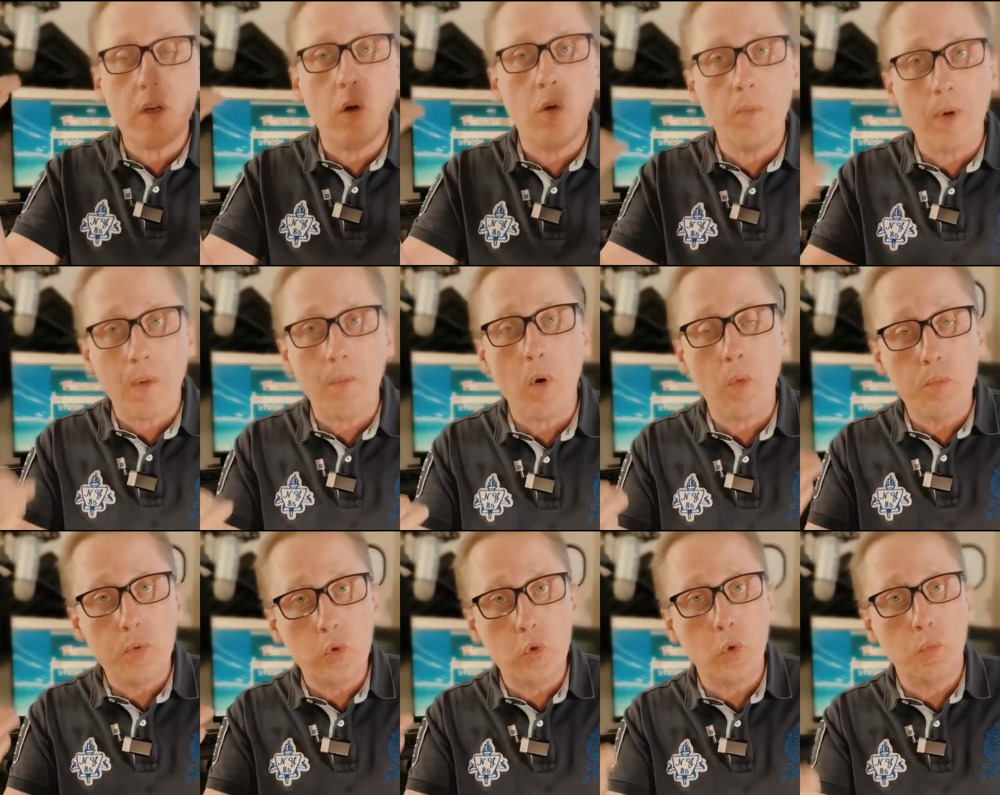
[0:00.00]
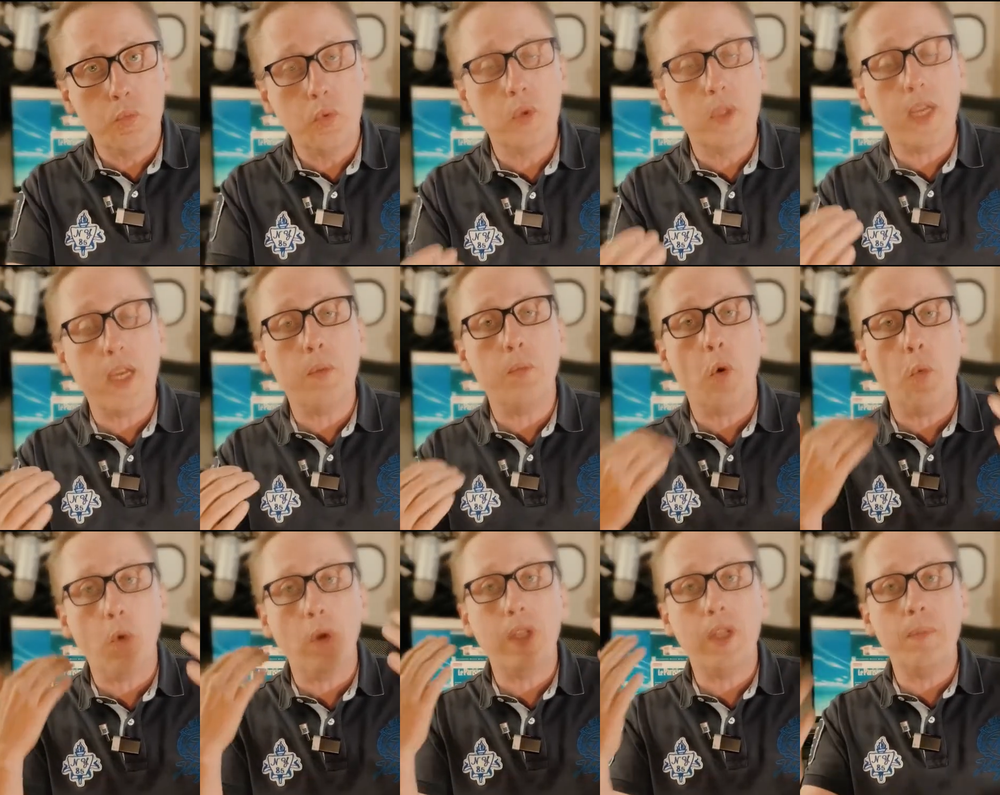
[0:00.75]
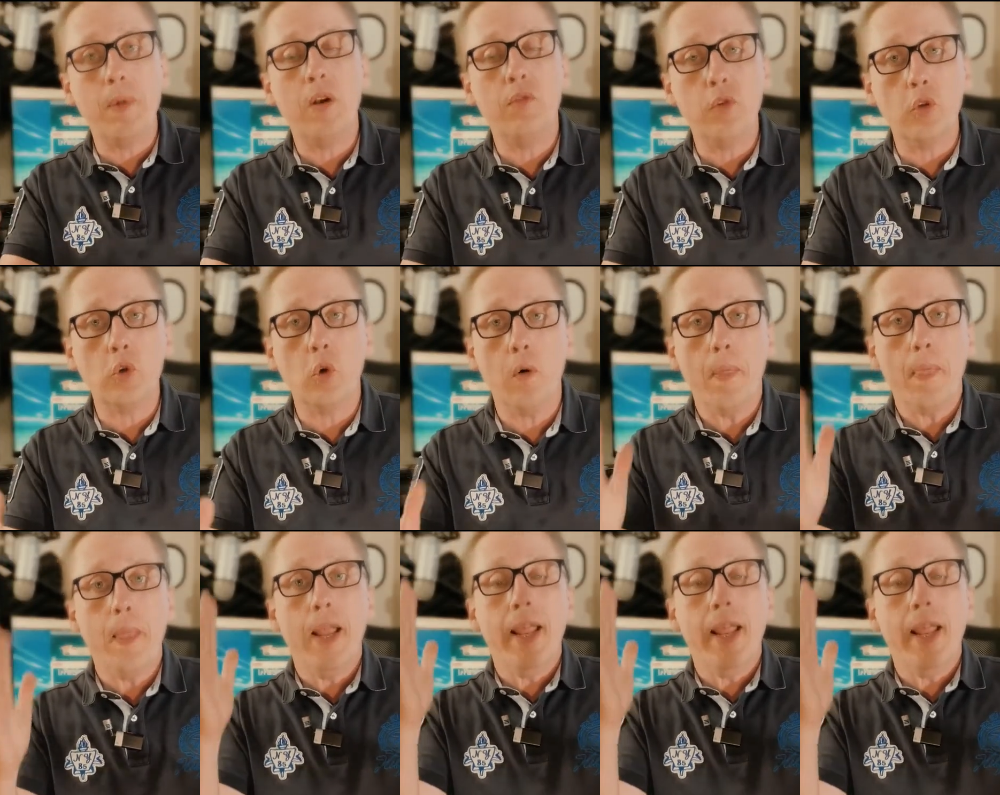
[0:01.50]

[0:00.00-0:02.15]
euh, vraiment plutôt bouteille pour prendre des belles photos.